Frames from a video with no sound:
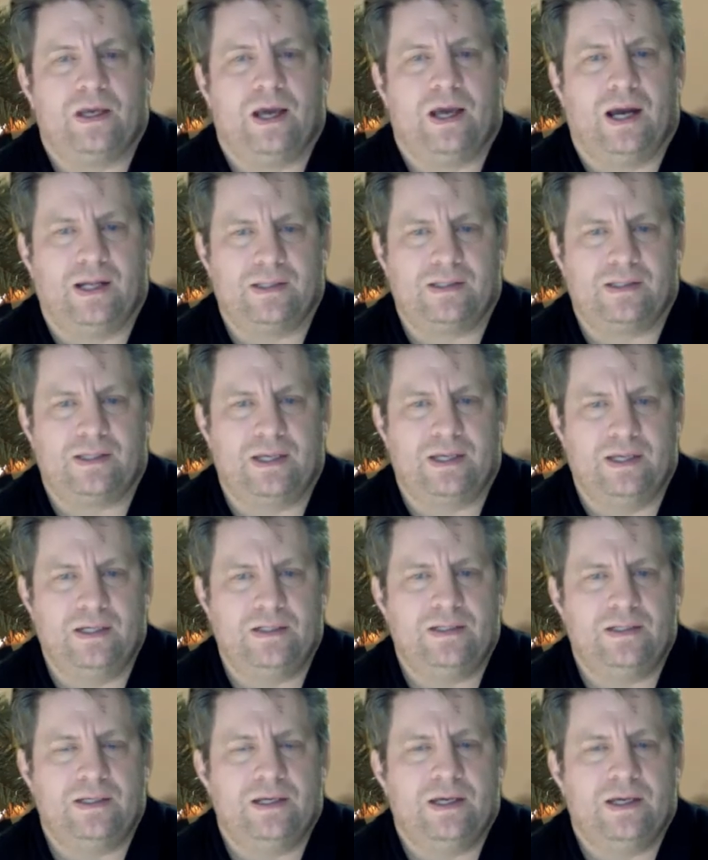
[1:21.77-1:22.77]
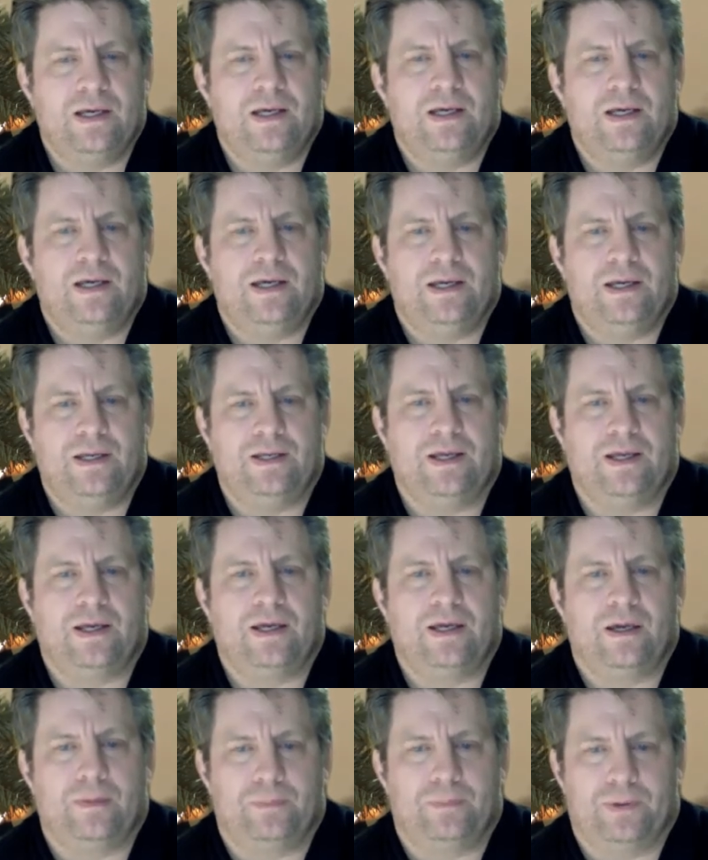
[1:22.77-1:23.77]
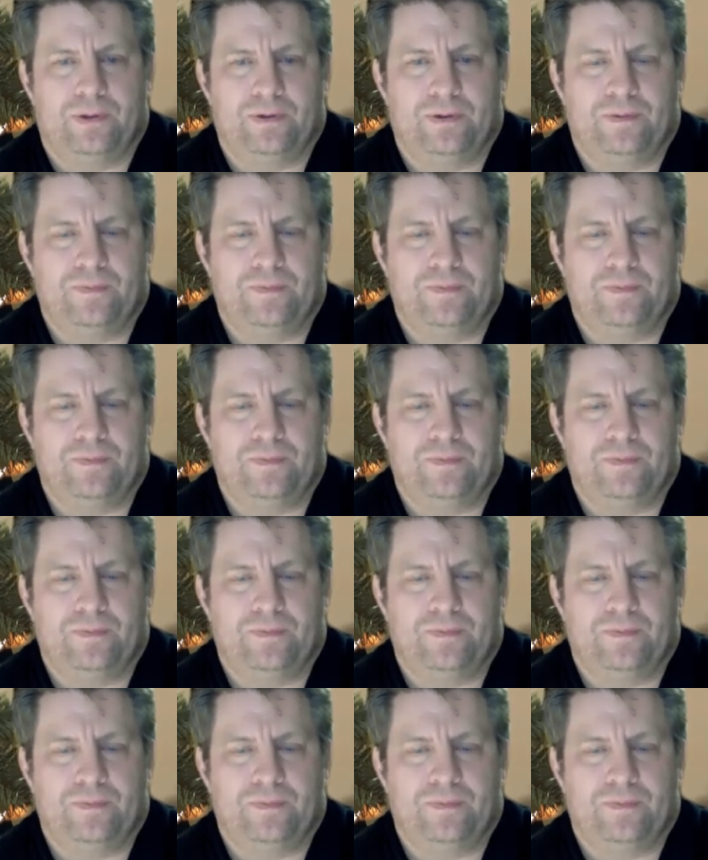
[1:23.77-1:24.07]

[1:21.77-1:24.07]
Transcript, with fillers: als Kind in der Krippe,